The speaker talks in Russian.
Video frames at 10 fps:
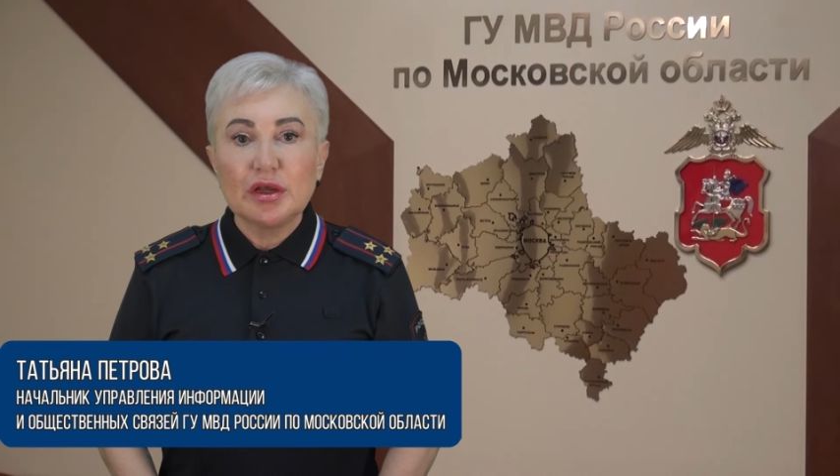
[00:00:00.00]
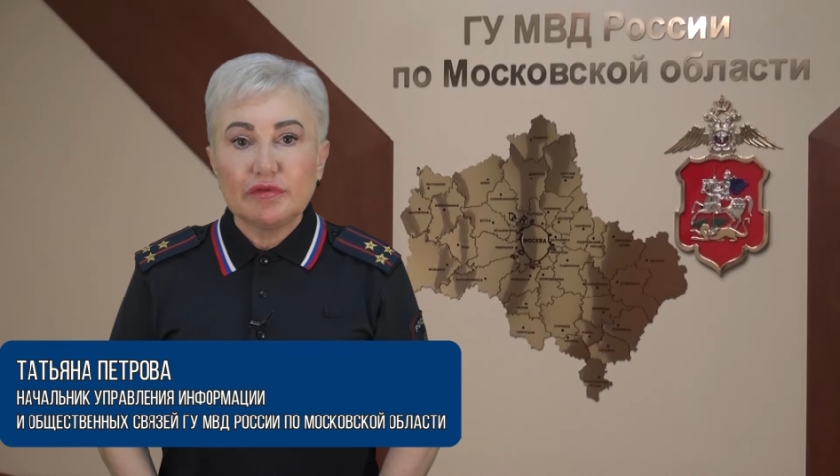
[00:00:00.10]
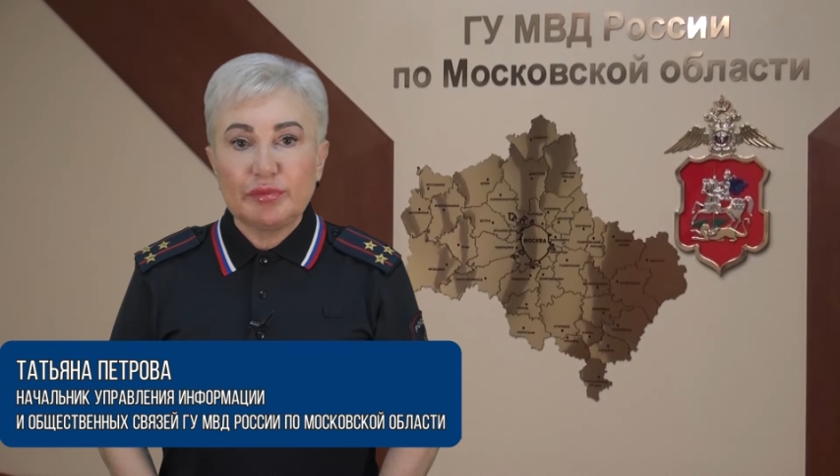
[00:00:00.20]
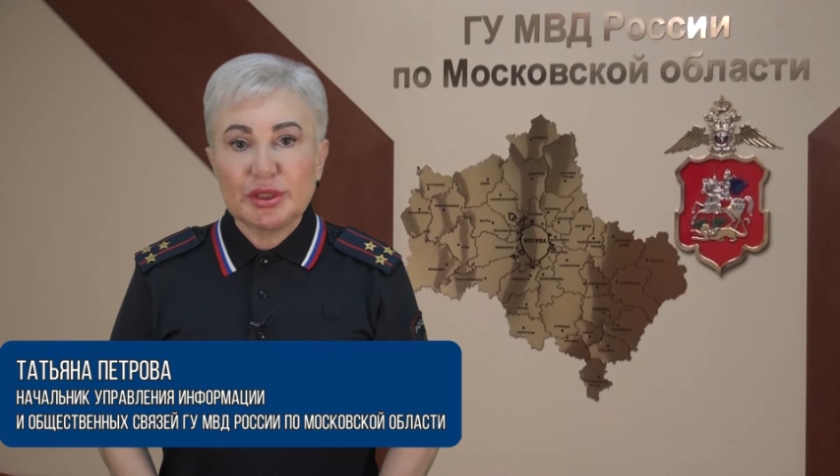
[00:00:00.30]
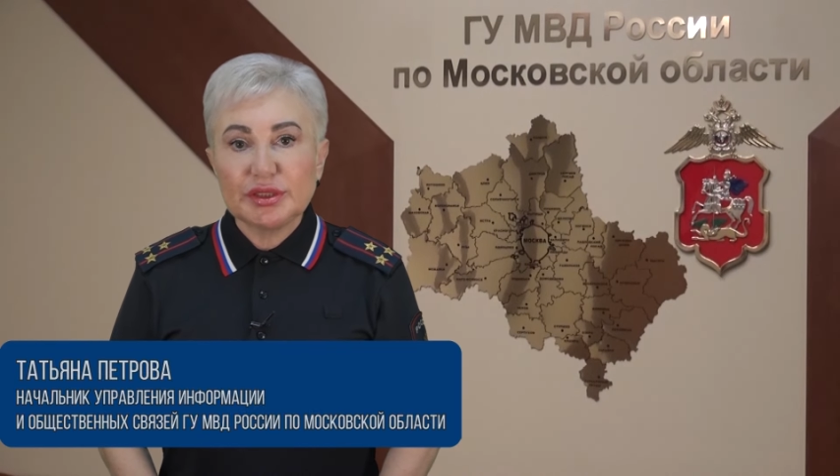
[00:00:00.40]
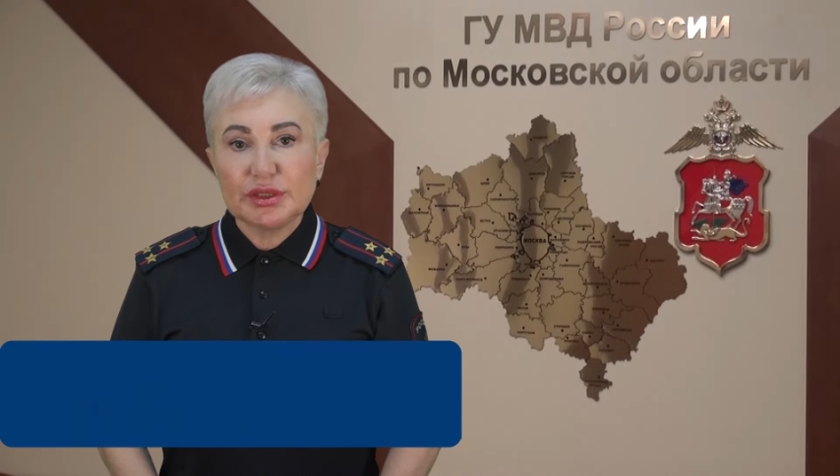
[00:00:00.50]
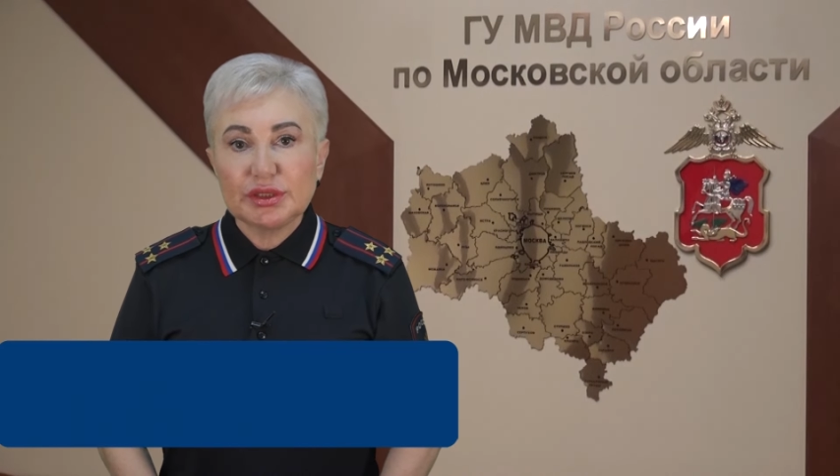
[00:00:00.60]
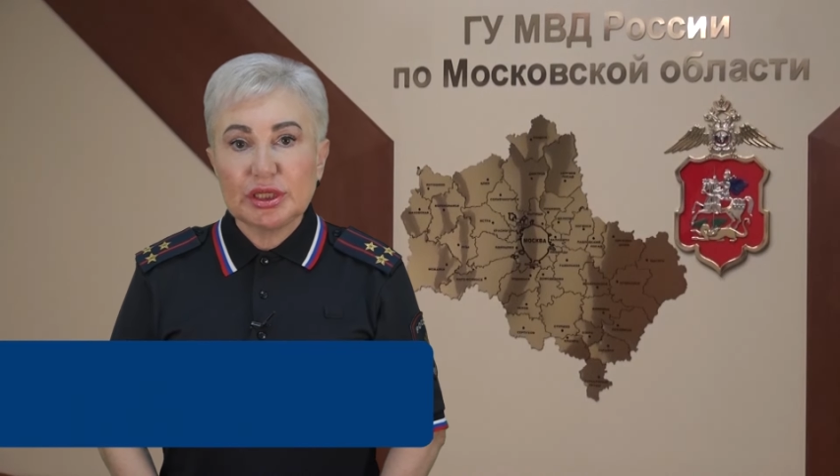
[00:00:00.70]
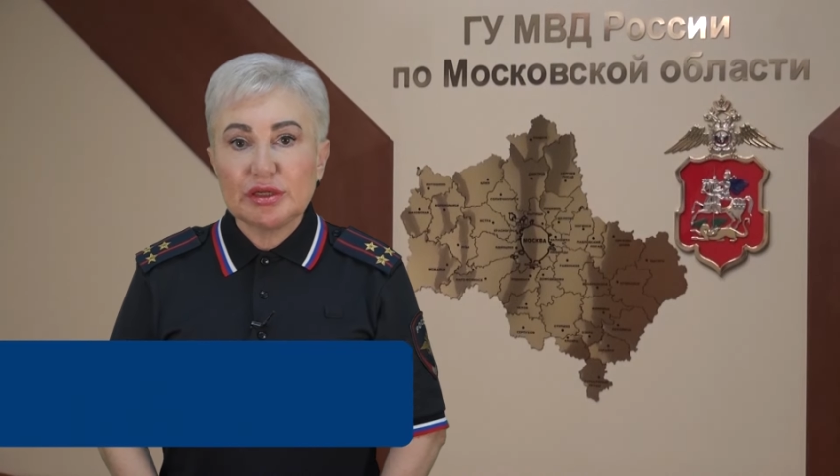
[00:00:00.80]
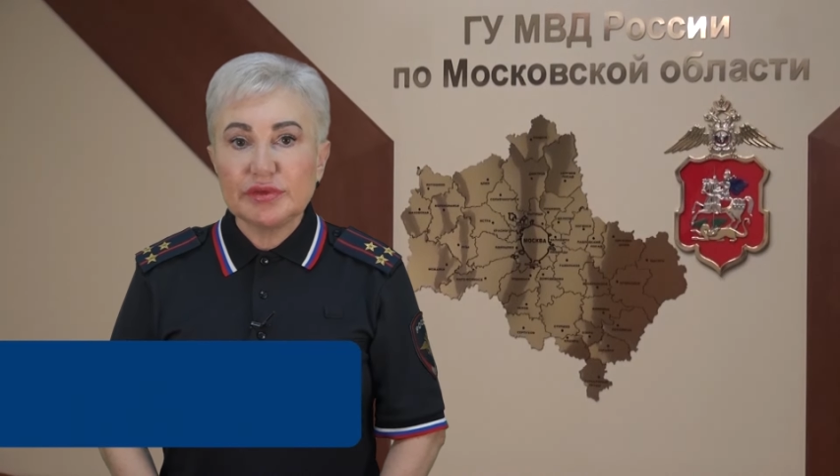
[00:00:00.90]
вблизи
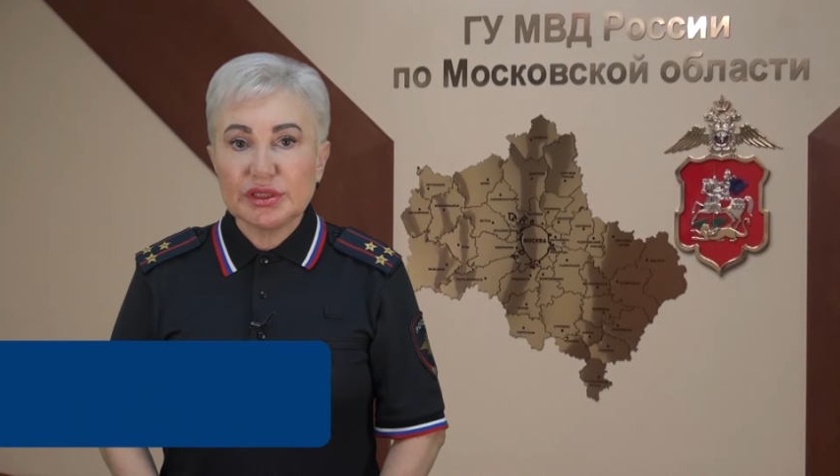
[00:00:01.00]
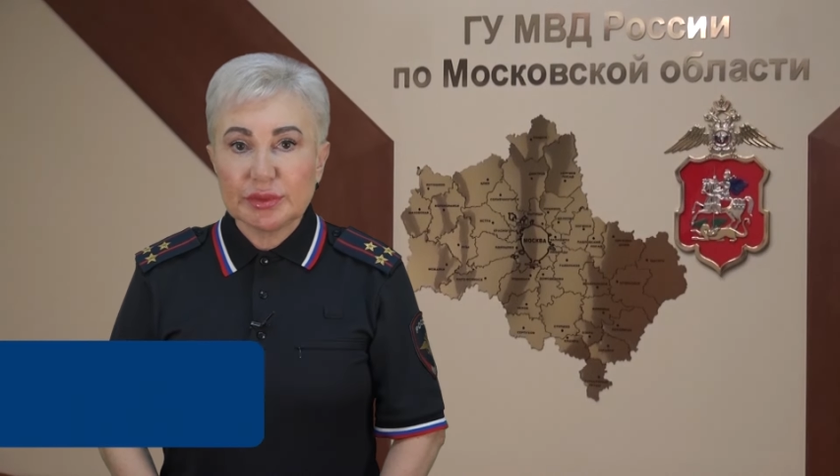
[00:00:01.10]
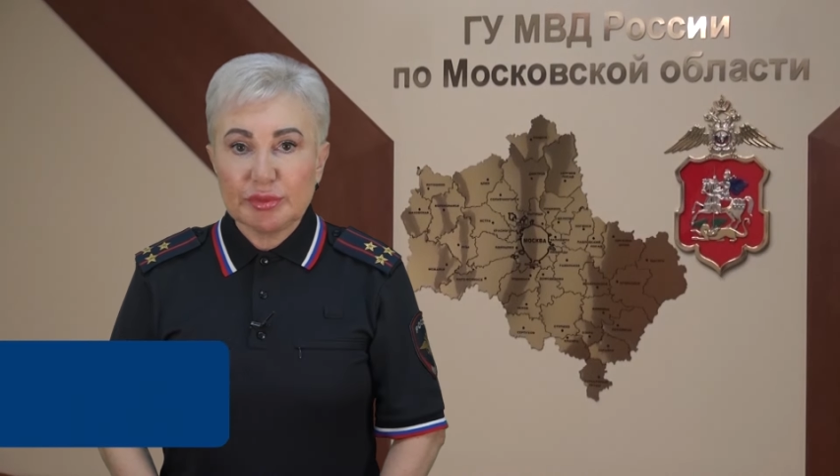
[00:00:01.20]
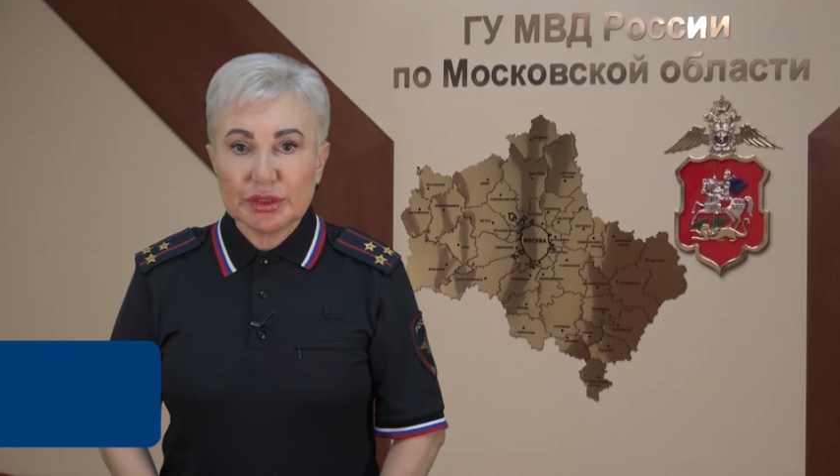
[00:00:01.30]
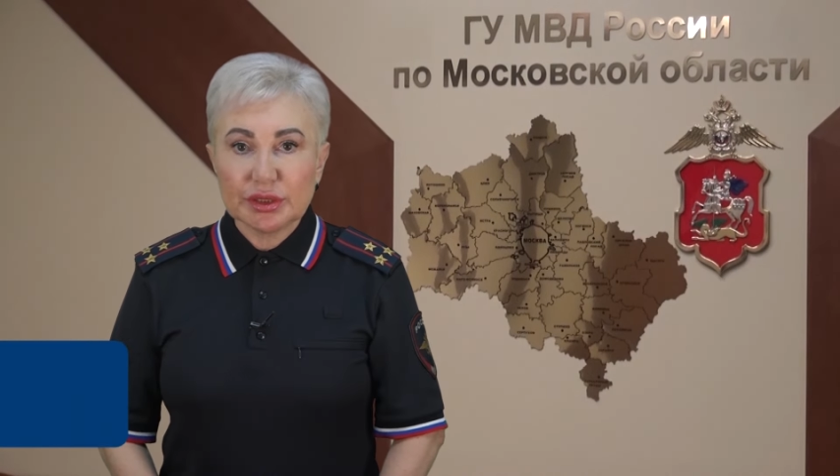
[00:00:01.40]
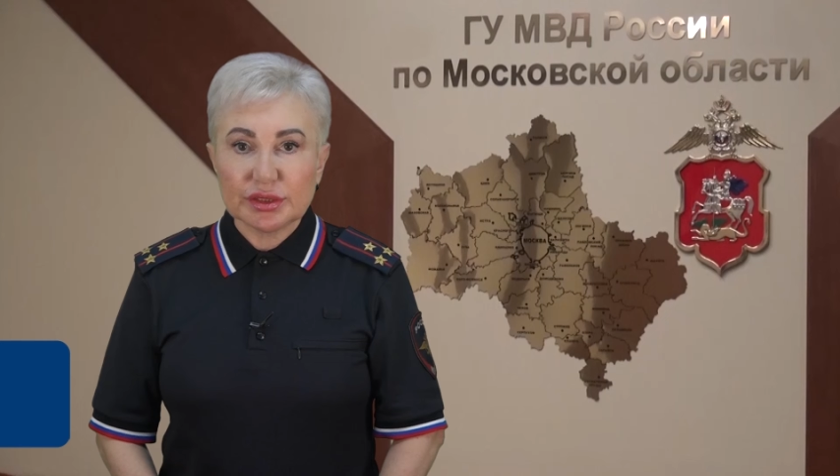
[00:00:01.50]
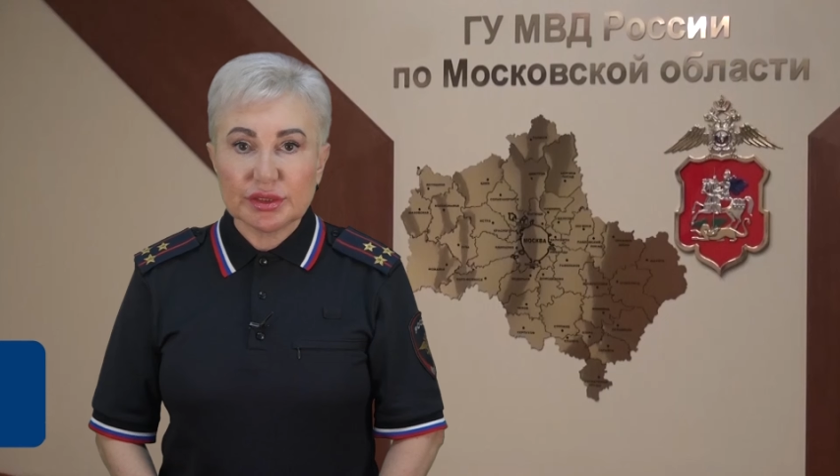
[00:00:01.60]
деревни Сменки